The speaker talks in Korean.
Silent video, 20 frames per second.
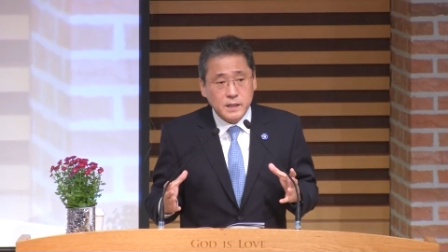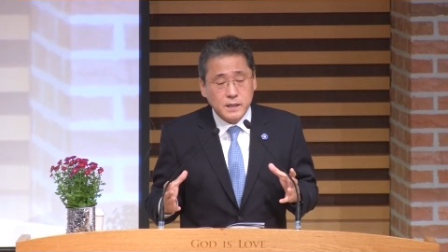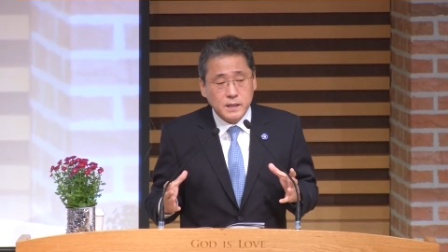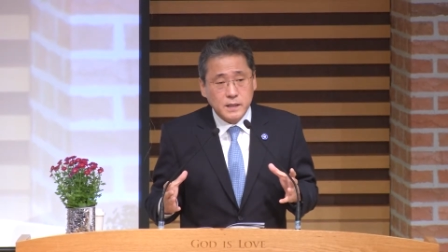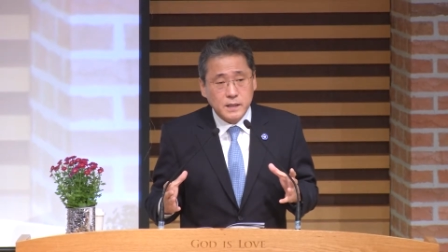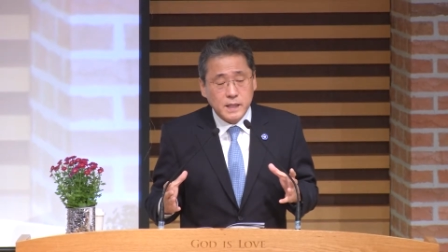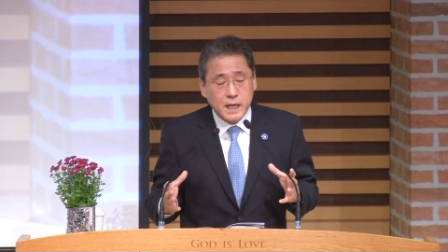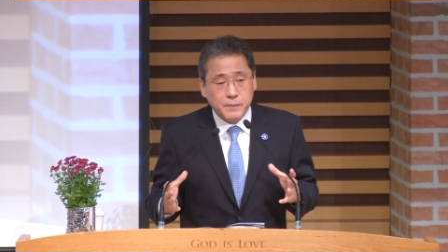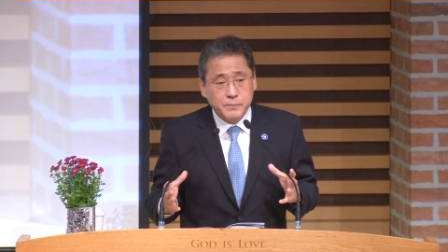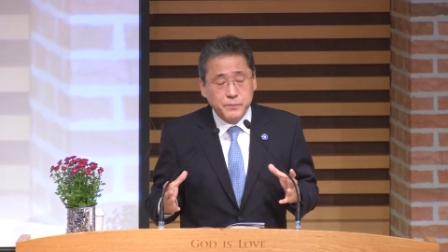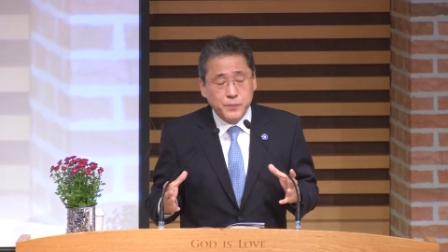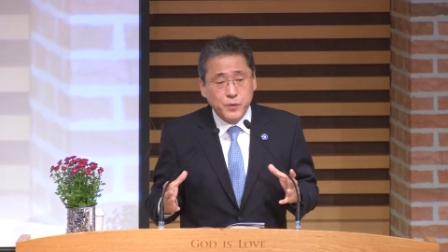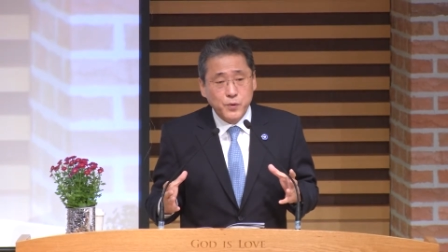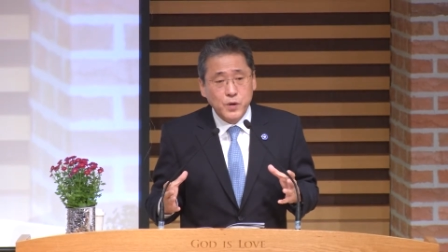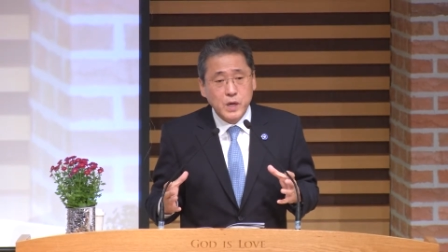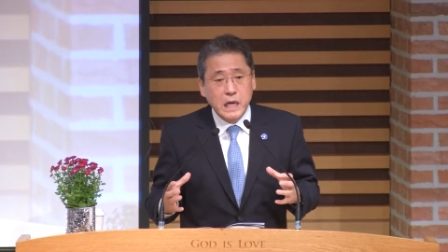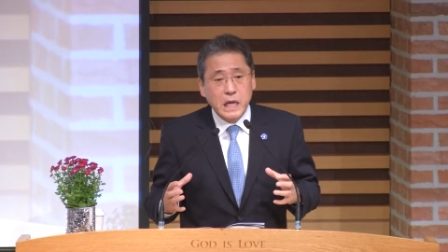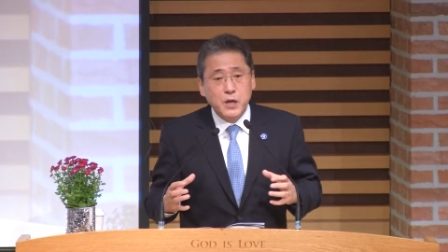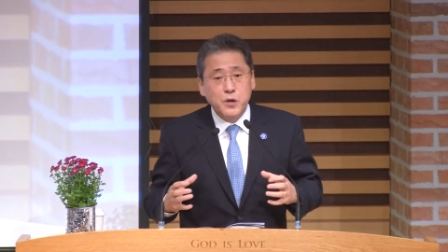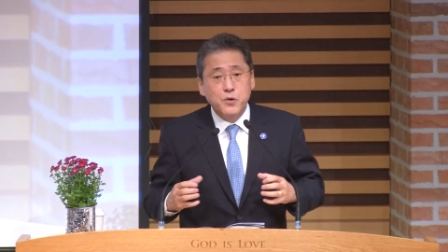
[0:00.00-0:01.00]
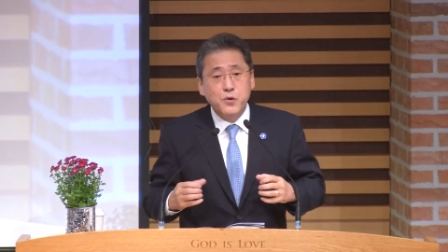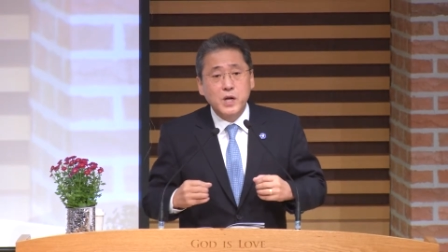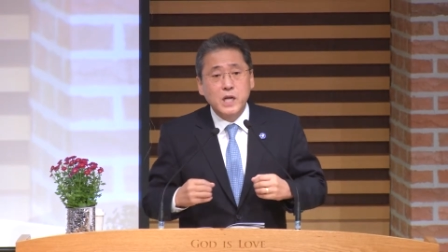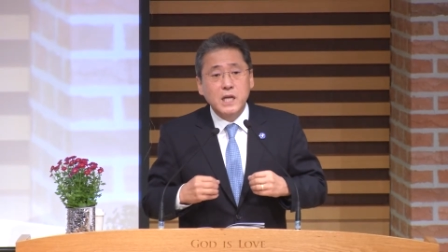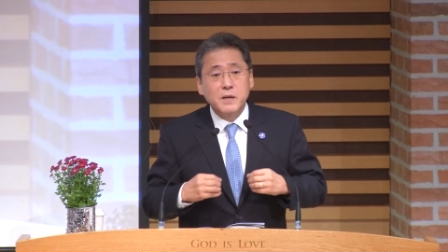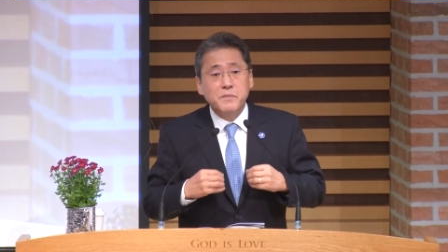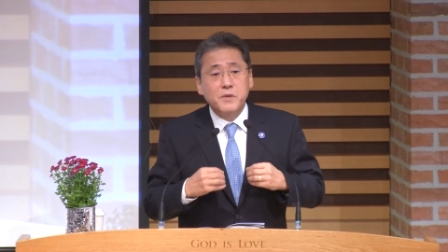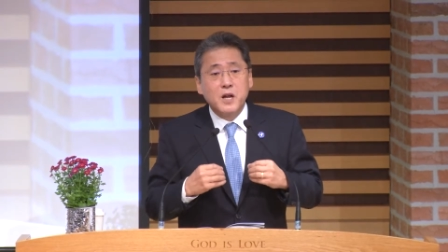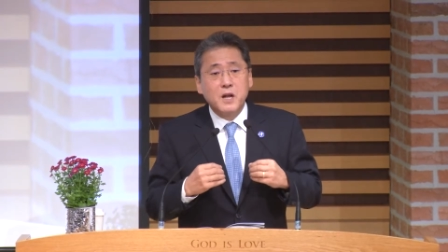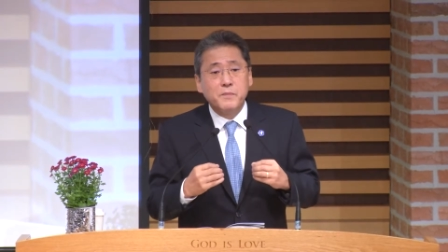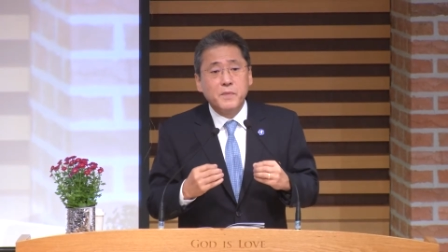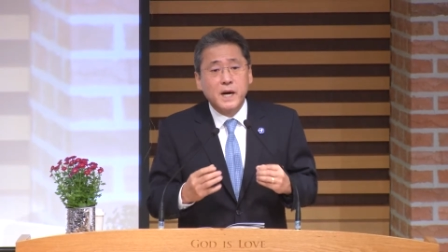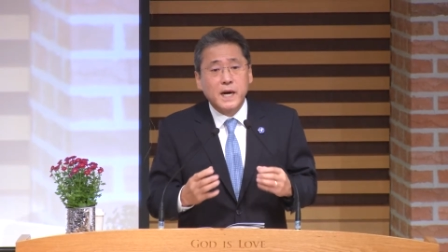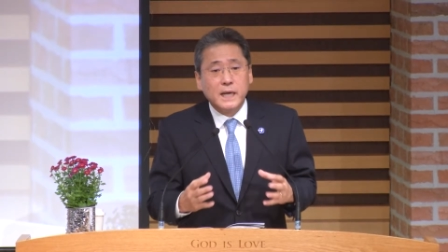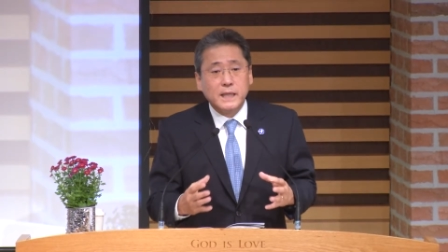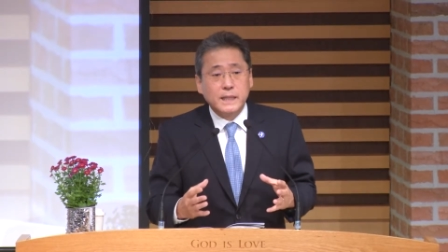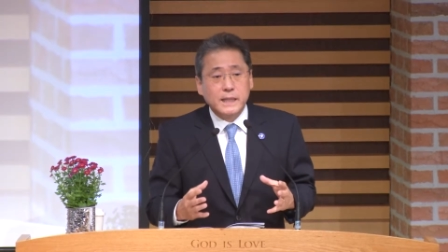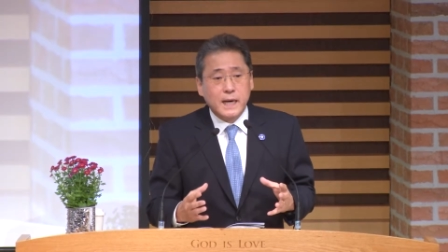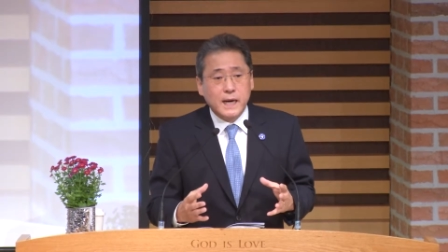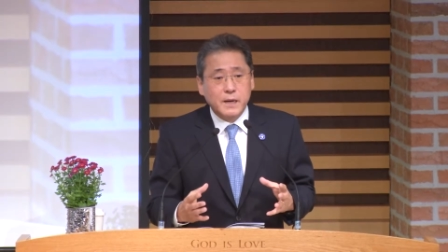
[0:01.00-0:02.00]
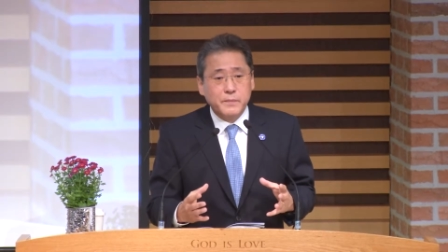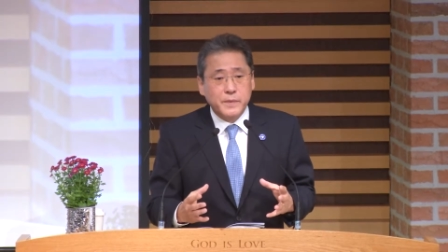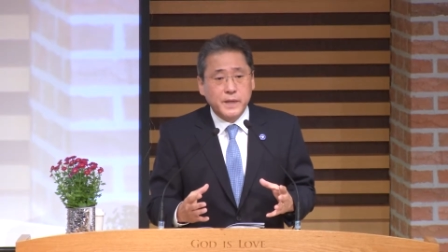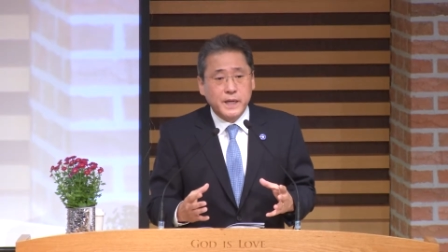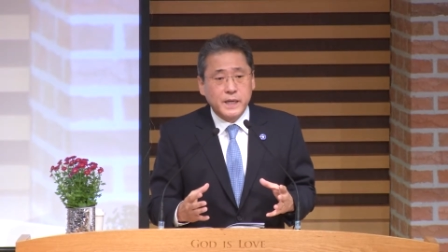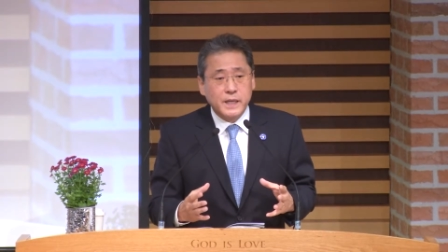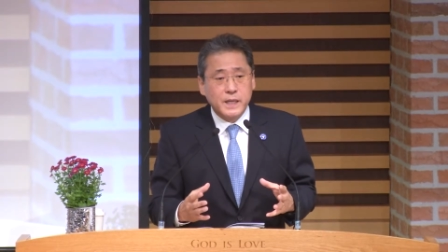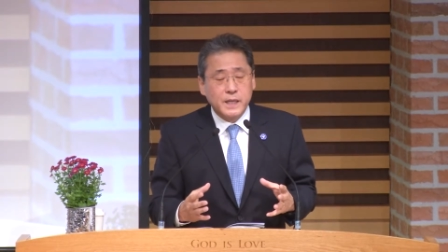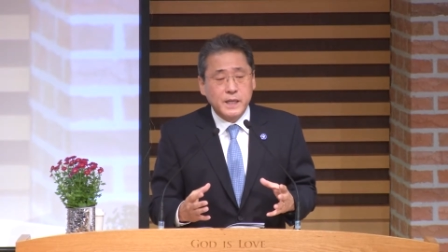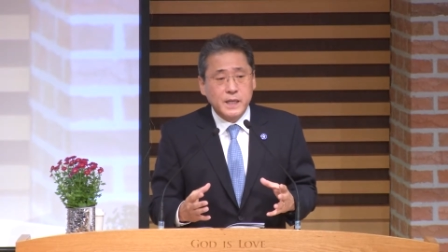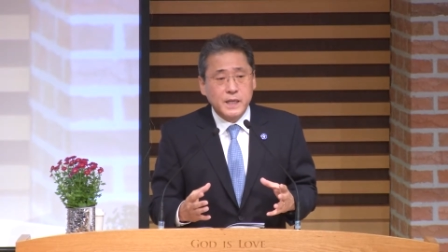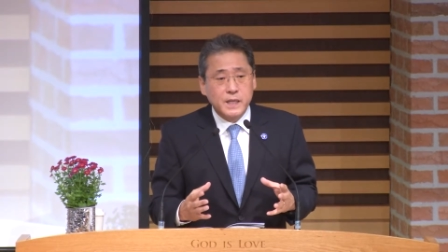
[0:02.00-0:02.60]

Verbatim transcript: 나폴레옹이 멸망한 다음에